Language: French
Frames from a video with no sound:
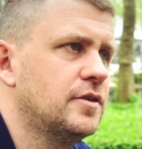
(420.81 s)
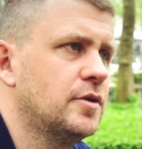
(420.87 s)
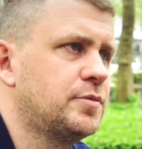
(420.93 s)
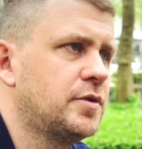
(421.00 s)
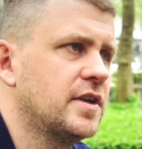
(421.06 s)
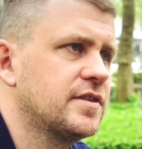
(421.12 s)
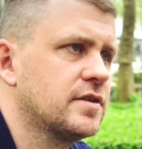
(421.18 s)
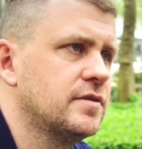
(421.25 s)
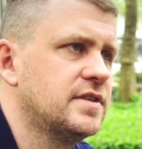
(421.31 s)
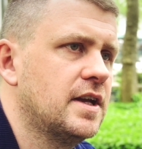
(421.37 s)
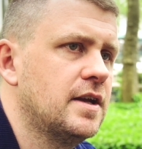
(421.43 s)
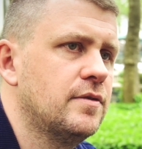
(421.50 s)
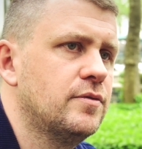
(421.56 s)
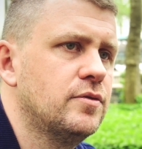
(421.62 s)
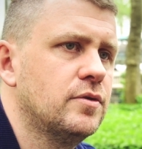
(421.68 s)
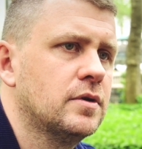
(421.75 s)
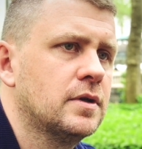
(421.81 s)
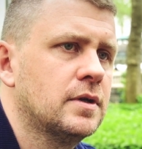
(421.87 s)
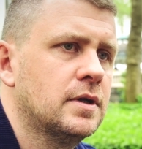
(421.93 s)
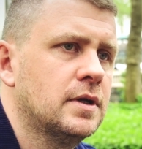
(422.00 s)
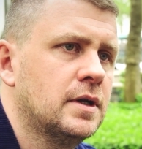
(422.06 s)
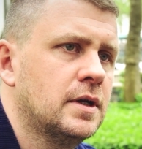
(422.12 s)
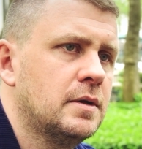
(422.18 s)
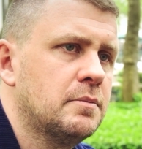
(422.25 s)
d'obtenir ce que vous avez vu
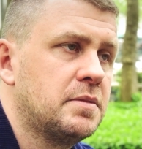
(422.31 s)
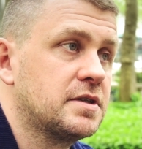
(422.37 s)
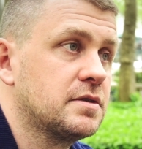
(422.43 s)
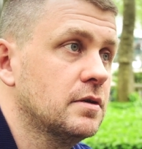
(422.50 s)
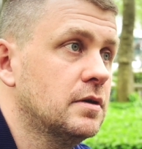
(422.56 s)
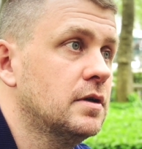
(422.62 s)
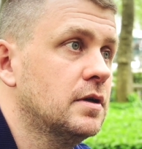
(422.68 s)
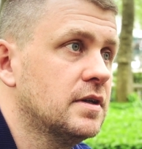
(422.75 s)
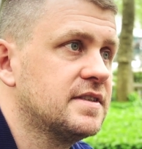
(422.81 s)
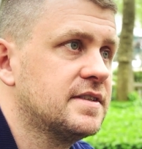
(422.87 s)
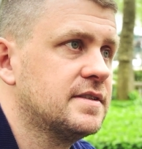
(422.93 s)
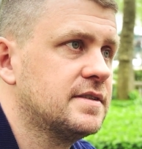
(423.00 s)
parce que